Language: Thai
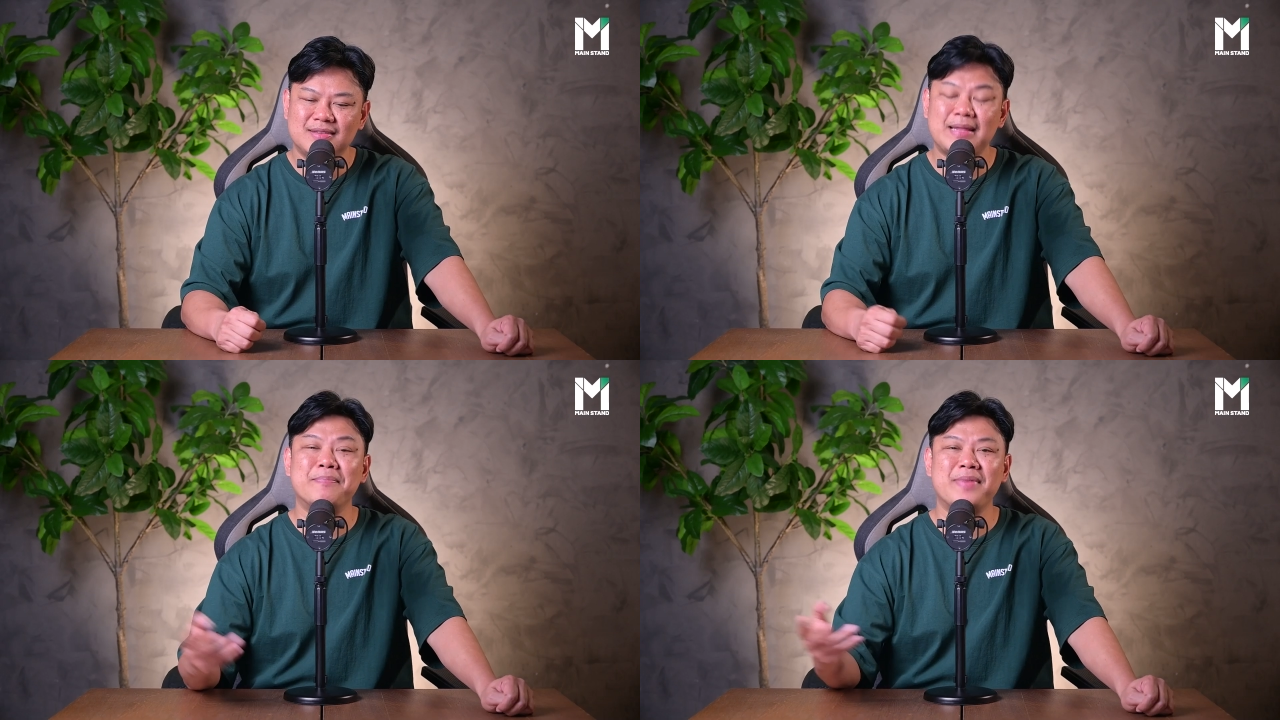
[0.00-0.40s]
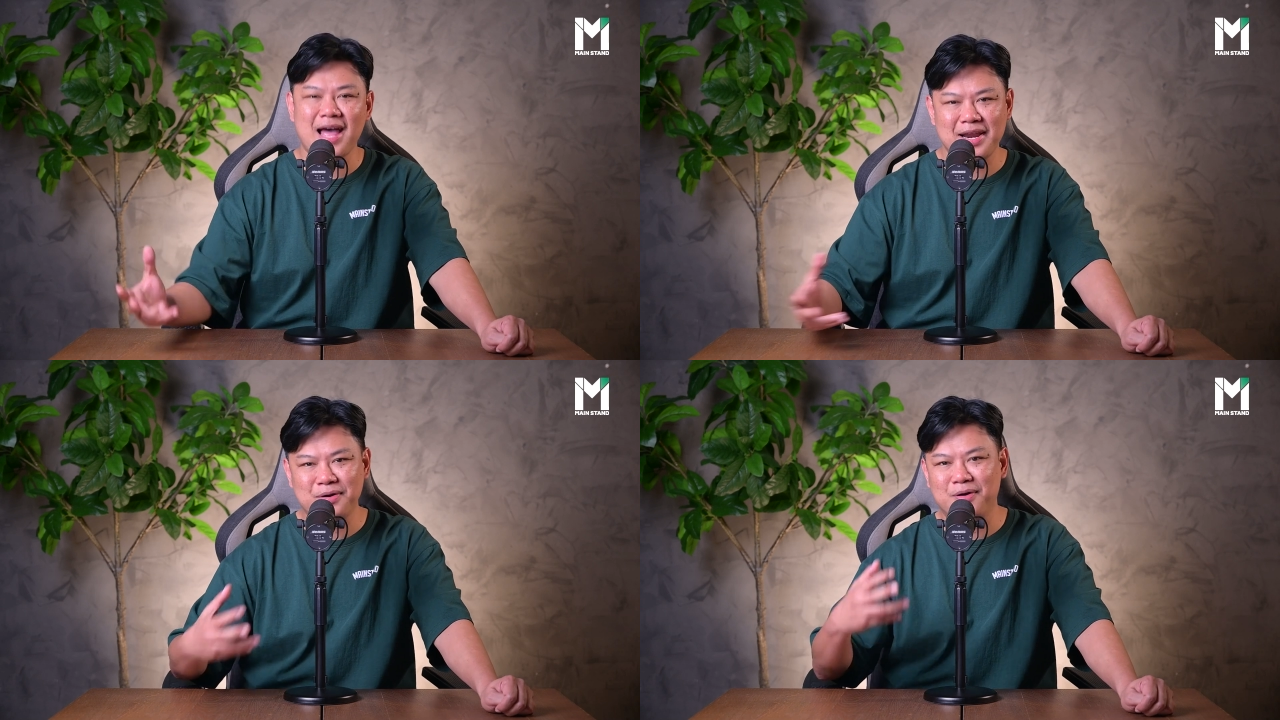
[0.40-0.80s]
ตำนา
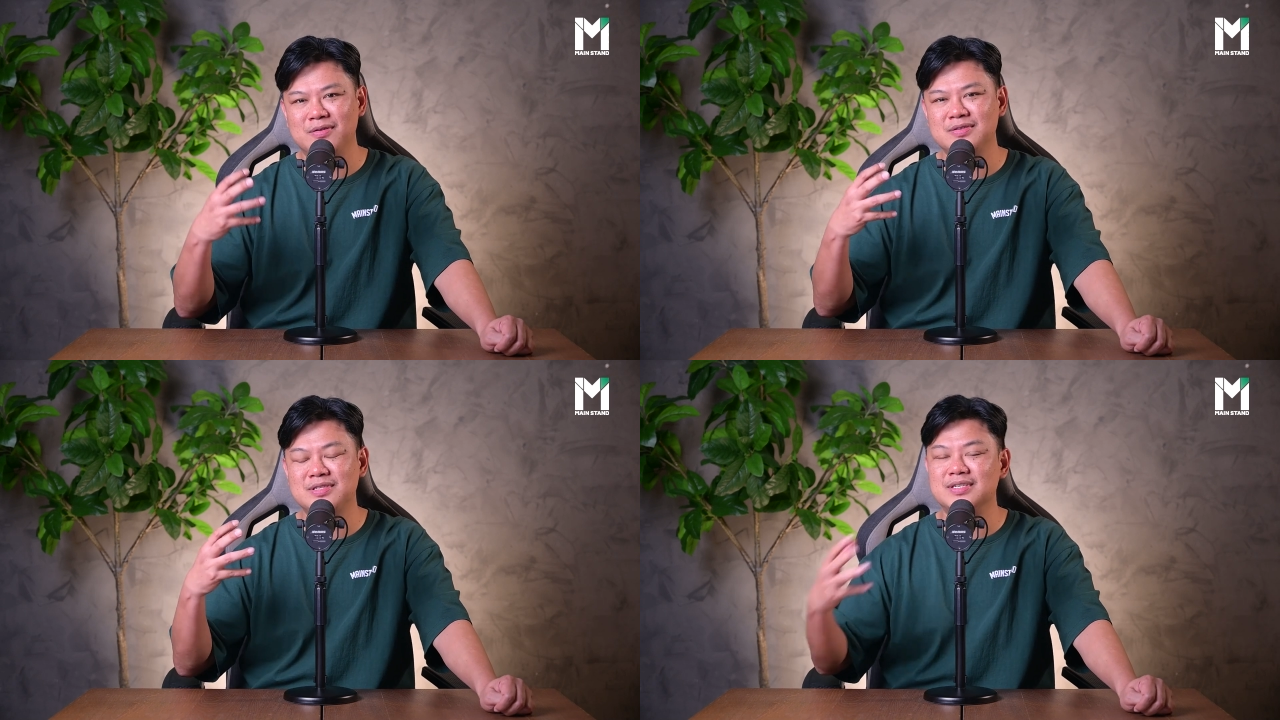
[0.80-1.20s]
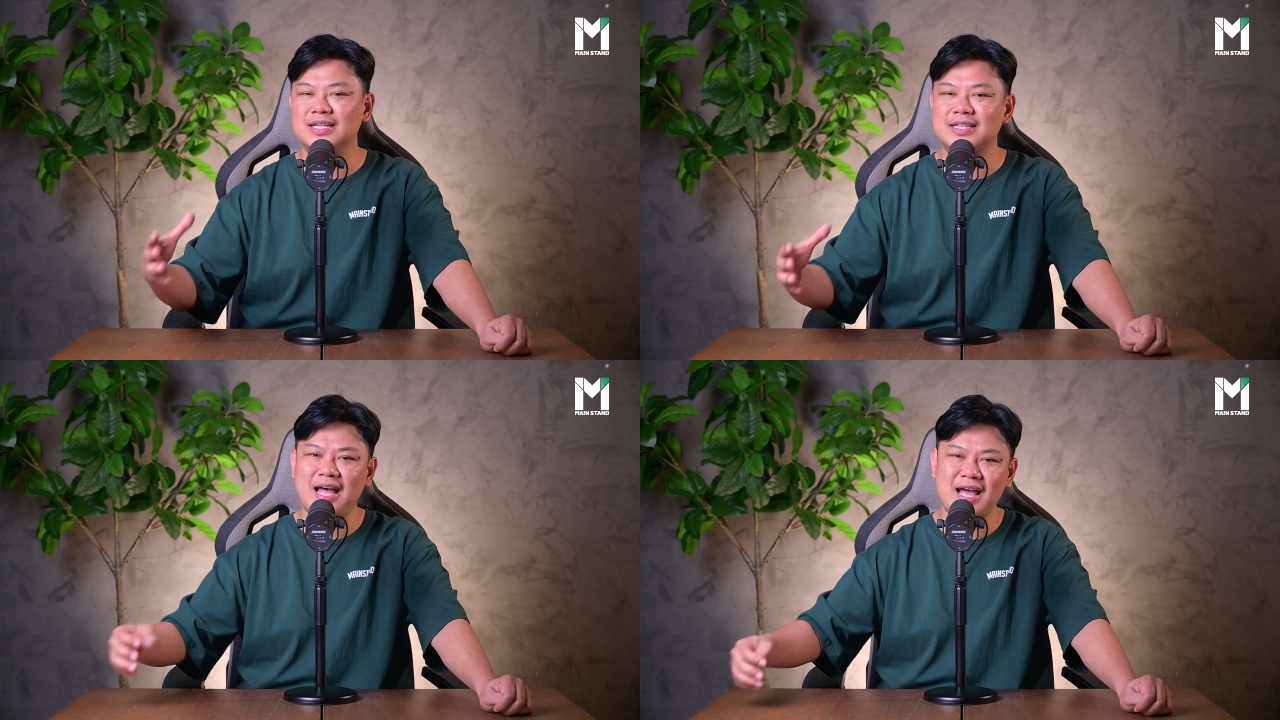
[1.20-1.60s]
นของเสือ
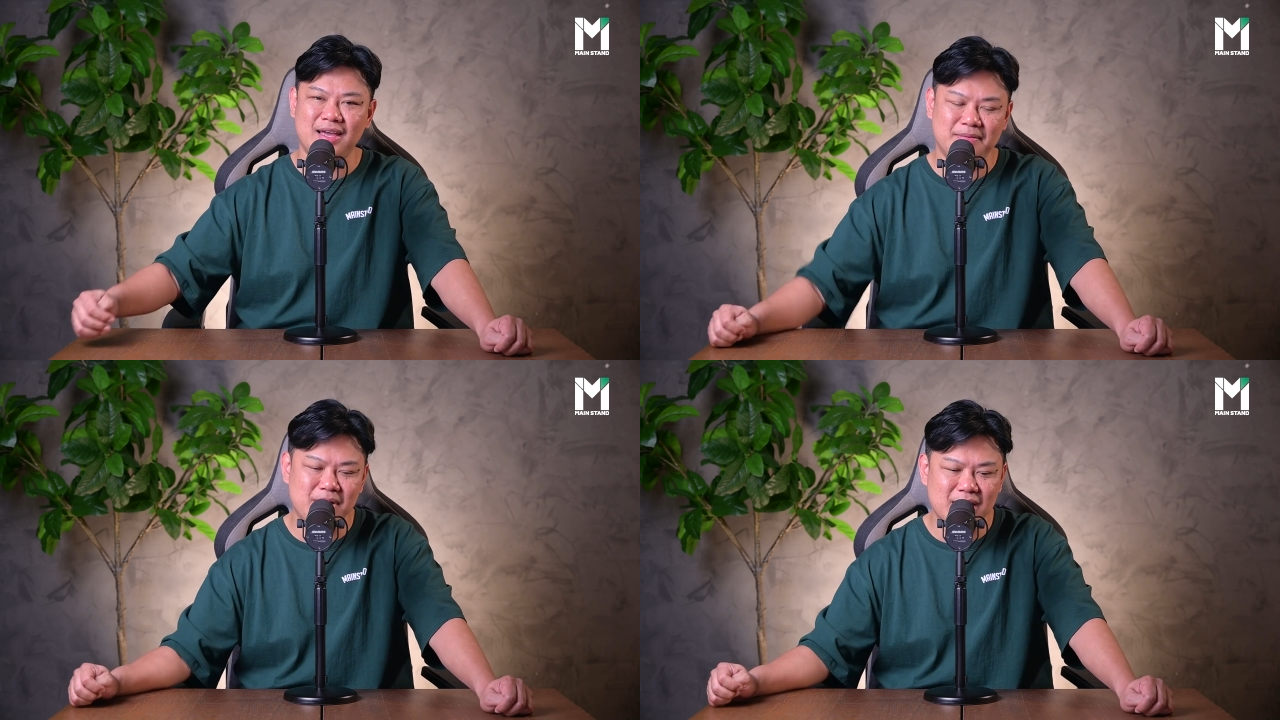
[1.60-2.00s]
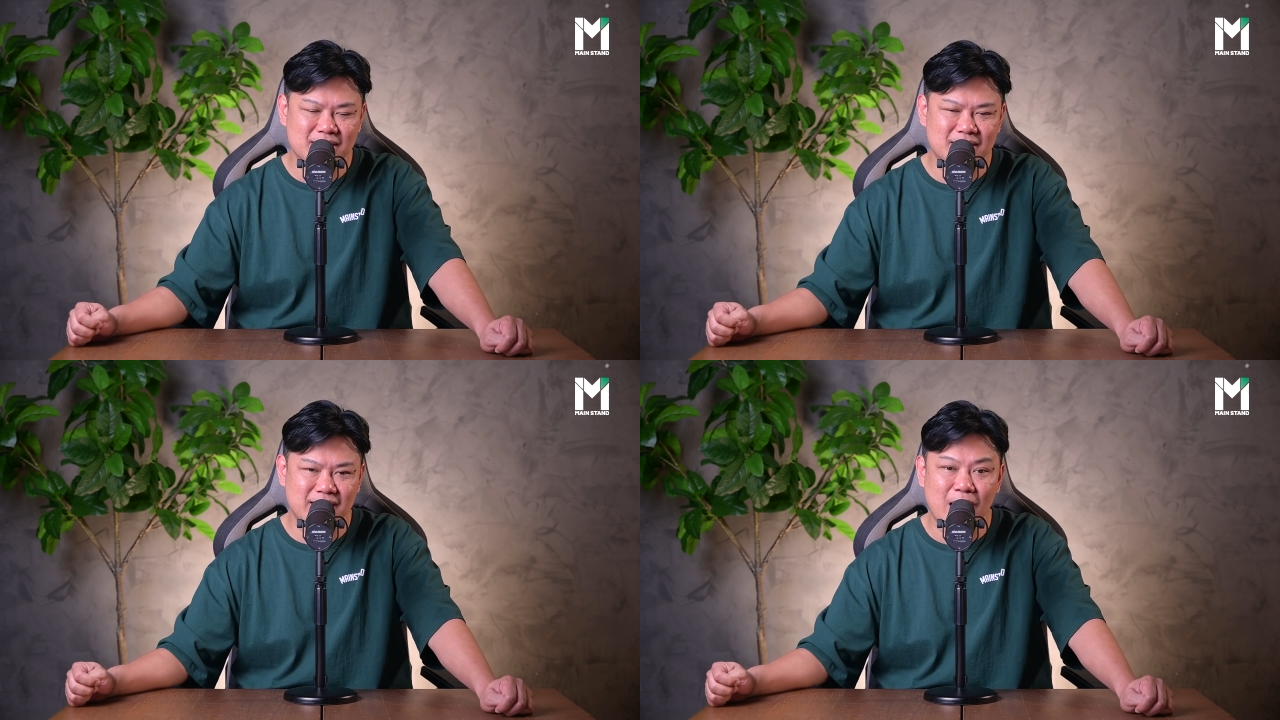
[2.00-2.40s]
ใต้บา
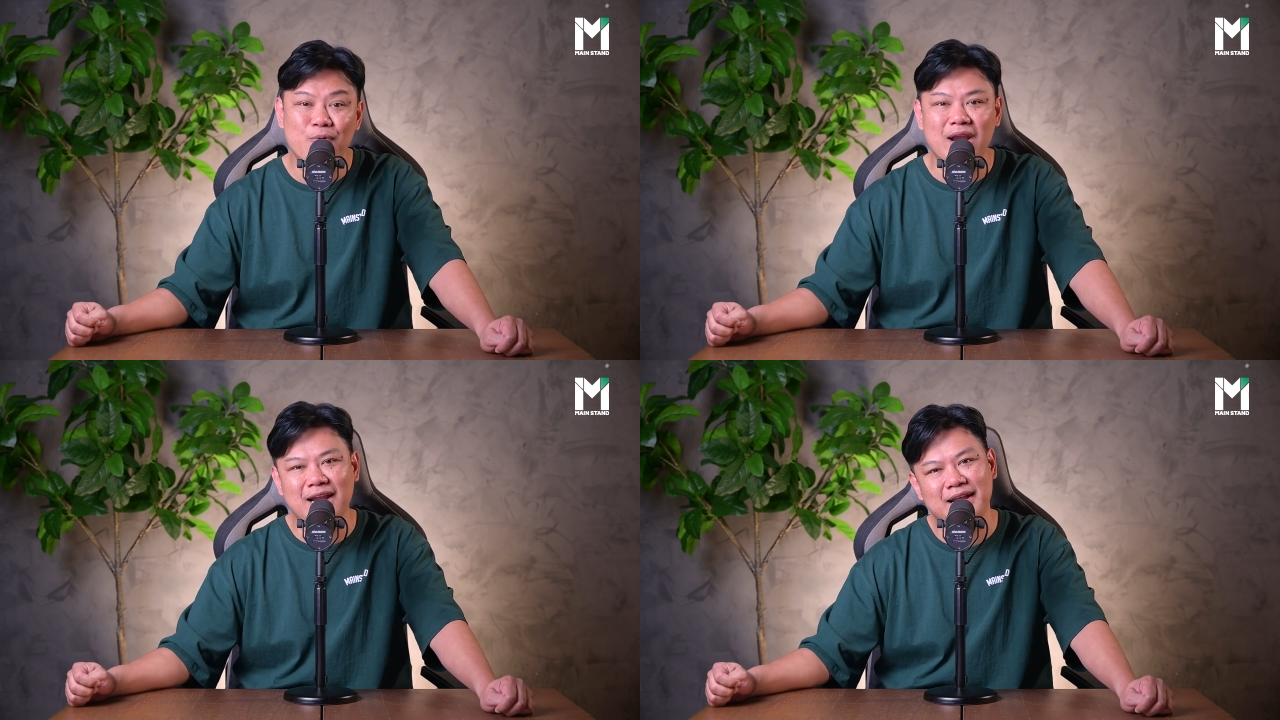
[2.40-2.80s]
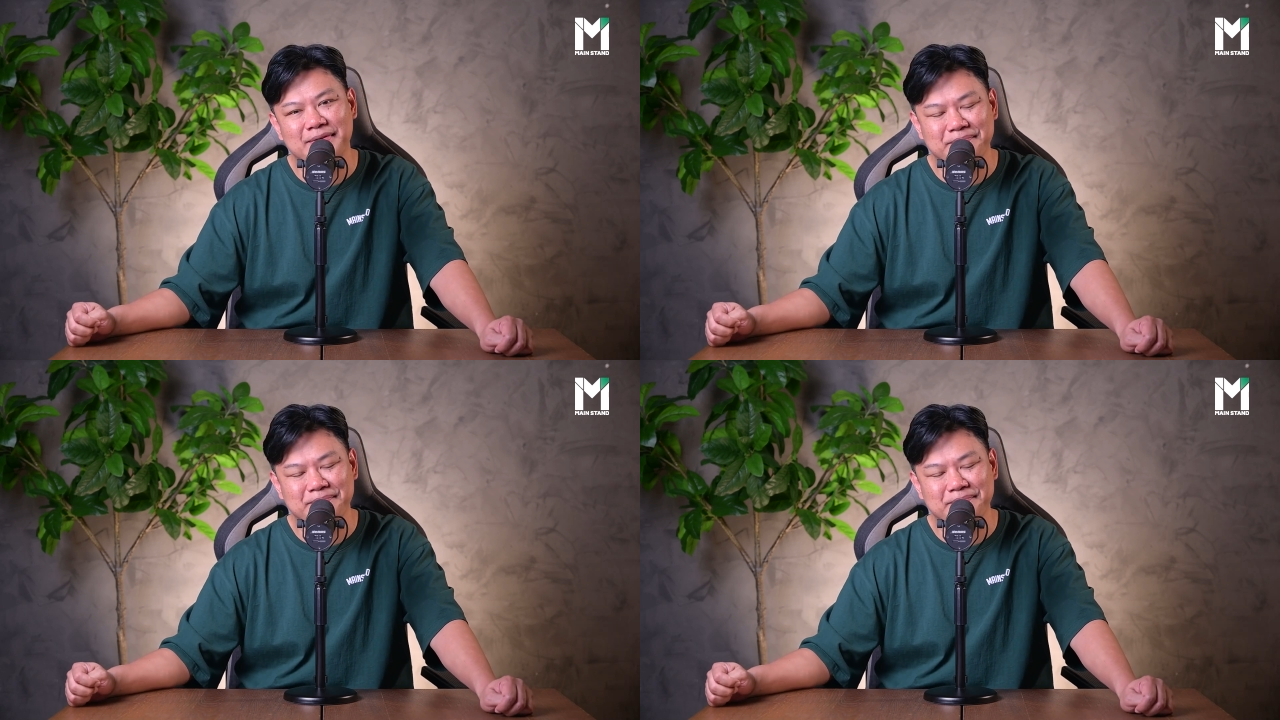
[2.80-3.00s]
เยิร์นณเวลานั้น